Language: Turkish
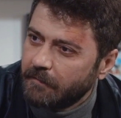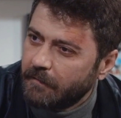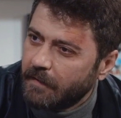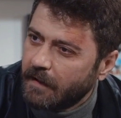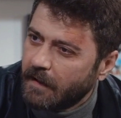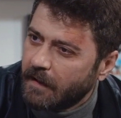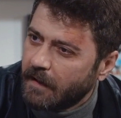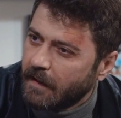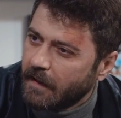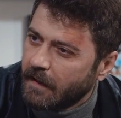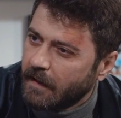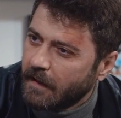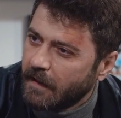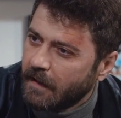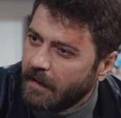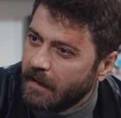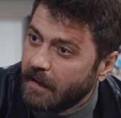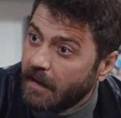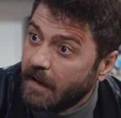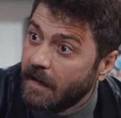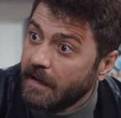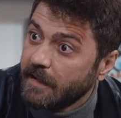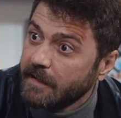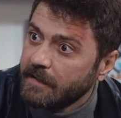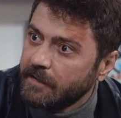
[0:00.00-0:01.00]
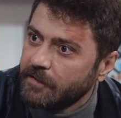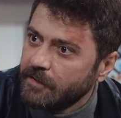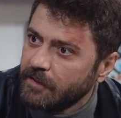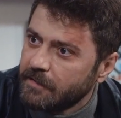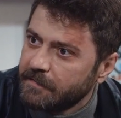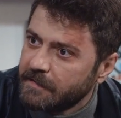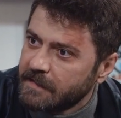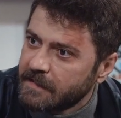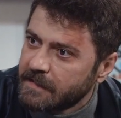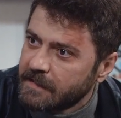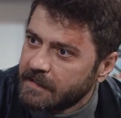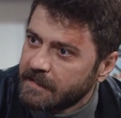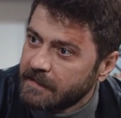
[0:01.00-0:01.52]
Bak, Ayı diyor
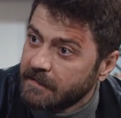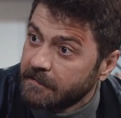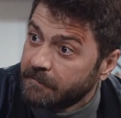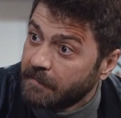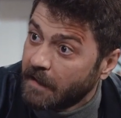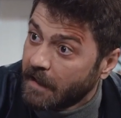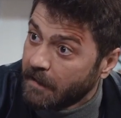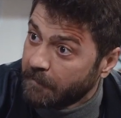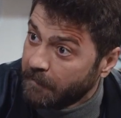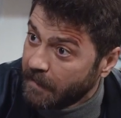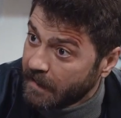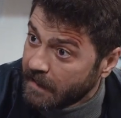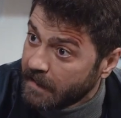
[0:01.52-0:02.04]
bana. Bak